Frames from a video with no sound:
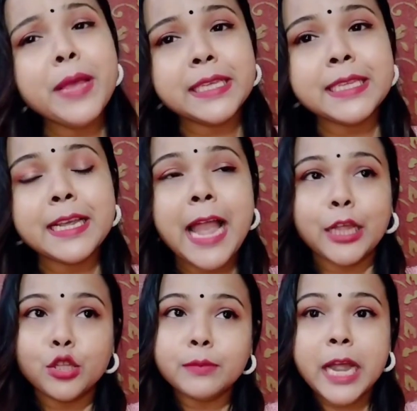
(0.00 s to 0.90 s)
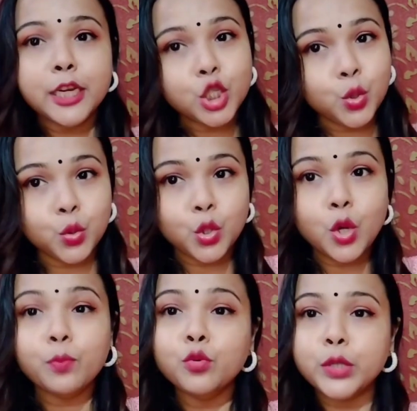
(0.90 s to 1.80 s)
বেসিক একদম খালি
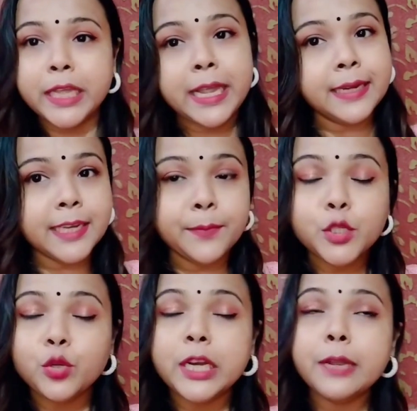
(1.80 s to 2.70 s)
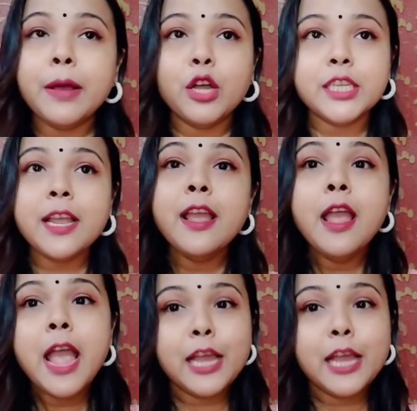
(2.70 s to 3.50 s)
সুতো পুঁথি এই টাইপের জুয়েলারি পাওয়া যায়